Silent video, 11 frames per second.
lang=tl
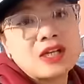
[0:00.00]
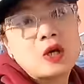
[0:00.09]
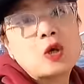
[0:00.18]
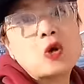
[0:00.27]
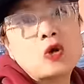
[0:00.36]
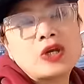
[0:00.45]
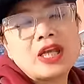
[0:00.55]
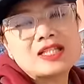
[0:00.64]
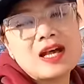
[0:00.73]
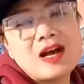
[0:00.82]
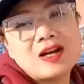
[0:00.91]

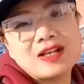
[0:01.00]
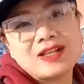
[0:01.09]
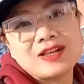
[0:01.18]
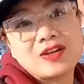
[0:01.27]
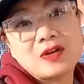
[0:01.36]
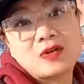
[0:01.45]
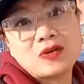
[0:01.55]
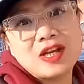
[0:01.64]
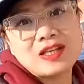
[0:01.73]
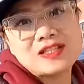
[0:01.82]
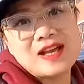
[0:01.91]
nagko-connect sa akin,
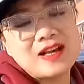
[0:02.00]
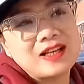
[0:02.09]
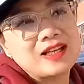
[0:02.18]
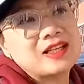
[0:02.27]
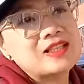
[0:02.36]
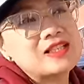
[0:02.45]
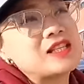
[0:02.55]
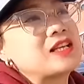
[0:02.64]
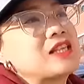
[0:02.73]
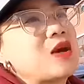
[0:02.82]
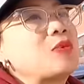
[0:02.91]
nagreconnect sa akin, at
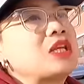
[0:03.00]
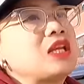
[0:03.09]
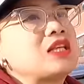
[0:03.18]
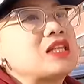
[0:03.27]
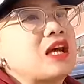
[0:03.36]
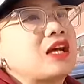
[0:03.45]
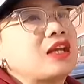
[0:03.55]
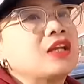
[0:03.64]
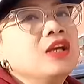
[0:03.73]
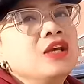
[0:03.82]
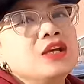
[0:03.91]
sinasabi nila sa
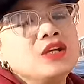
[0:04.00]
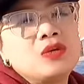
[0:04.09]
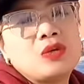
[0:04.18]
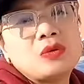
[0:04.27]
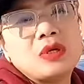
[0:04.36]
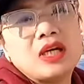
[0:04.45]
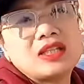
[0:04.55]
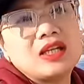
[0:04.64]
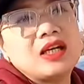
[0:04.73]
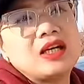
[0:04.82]
akin, you know what,